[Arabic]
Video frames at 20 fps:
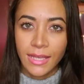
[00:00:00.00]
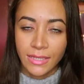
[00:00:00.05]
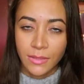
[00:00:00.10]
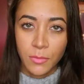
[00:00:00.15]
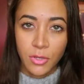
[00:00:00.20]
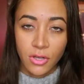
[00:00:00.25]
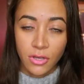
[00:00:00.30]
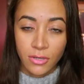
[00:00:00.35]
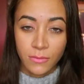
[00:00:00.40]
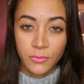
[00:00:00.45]
انا
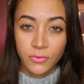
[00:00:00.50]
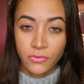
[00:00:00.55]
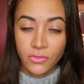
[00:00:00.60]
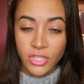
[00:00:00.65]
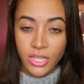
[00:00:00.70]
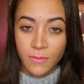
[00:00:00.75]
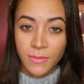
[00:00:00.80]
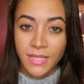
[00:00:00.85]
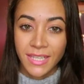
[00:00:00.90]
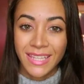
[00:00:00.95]
ما
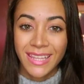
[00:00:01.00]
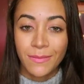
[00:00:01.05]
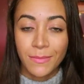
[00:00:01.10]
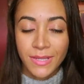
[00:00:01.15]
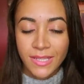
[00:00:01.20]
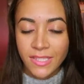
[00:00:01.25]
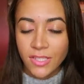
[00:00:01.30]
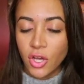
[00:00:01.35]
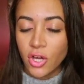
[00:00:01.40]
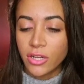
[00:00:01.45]
جربتهوش قبل كده
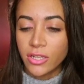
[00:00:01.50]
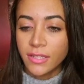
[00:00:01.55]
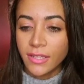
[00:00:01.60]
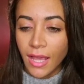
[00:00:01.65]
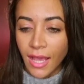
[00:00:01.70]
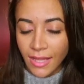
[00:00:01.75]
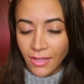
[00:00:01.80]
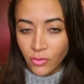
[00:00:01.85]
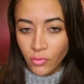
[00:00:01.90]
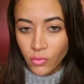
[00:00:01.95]
بس قريت
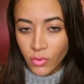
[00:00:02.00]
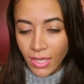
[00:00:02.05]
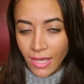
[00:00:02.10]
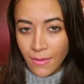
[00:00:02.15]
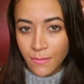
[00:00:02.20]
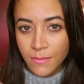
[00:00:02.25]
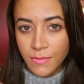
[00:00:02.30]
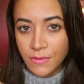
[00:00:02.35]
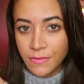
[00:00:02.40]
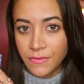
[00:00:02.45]
عنه
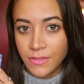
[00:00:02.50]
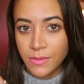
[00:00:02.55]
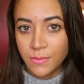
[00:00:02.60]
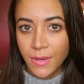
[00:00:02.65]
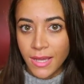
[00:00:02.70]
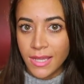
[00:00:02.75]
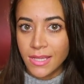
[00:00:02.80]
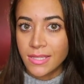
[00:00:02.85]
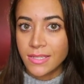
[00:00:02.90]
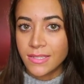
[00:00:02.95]
كم
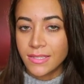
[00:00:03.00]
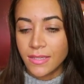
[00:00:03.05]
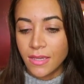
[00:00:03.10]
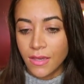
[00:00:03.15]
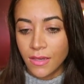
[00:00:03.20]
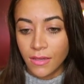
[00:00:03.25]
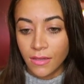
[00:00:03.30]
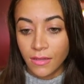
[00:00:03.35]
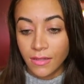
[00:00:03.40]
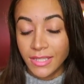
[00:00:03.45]
فيدباكس
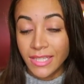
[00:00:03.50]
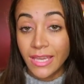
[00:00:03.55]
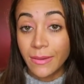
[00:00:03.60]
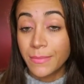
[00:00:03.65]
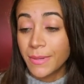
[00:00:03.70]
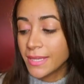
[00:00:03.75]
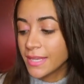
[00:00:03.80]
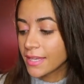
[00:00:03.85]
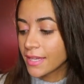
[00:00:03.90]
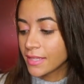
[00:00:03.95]
آه،
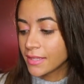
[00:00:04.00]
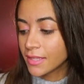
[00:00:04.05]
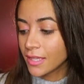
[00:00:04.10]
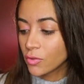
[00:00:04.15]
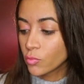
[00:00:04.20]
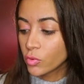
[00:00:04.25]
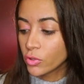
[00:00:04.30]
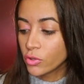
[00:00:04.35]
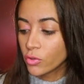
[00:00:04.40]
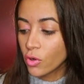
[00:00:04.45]
ايجابيه
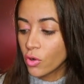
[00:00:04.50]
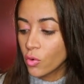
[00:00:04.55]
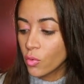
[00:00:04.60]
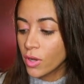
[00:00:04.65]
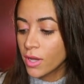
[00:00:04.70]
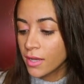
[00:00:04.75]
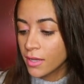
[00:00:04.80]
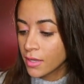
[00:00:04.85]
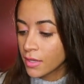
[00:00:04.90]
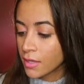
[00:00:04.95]
جدا وان
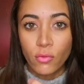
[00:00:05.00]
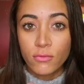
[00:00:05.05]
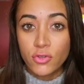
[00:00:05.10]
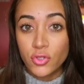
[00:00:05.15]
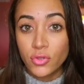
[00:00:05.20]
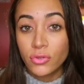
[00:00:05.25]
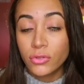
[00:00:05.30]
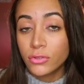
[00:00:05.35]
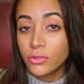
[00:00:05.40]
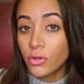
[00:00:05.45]
هو هو مش
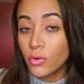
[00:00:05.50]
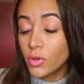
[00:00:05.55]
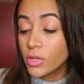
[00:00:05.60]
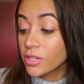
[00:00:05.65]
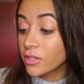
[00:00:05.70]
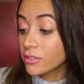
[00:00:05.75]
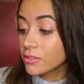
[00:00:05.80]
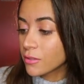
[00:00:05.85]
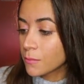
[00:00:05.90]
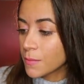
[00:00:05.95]
دوره ان هو
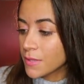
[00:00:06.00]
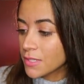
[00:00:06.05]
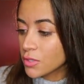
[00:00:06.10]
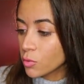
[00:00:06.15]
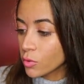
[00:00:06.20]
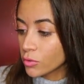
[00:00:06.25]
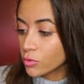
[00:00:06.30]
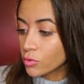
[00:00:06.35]
يرطب بس